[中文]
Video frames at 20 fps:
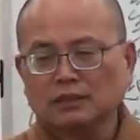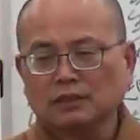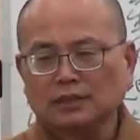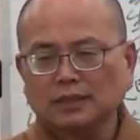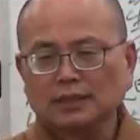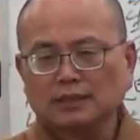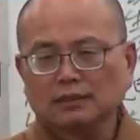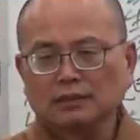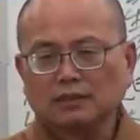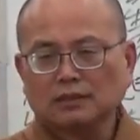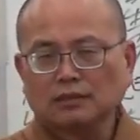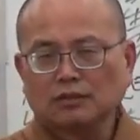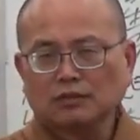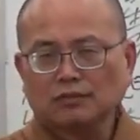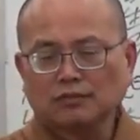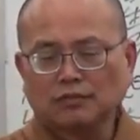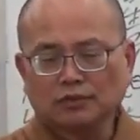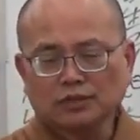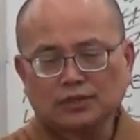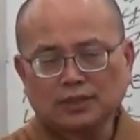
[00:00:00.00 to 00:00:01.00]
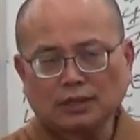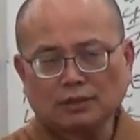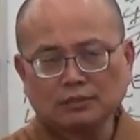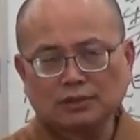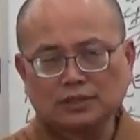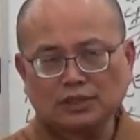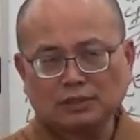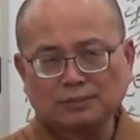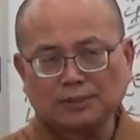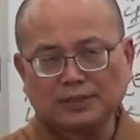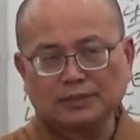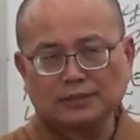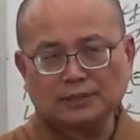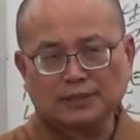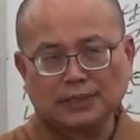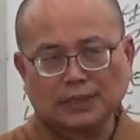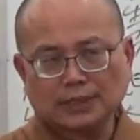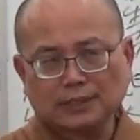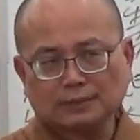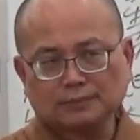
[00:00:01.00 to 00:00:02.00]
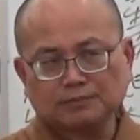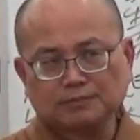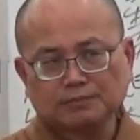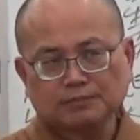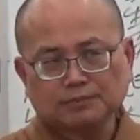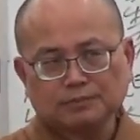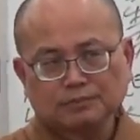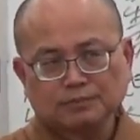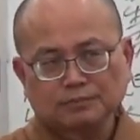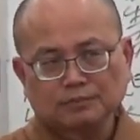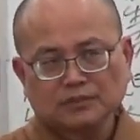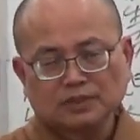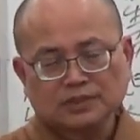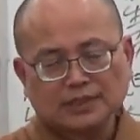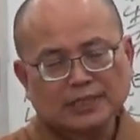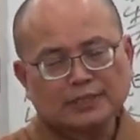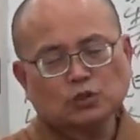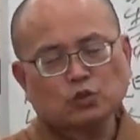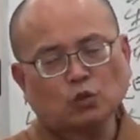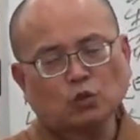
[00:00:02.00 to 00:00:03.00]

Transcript: 那。佛教基本上在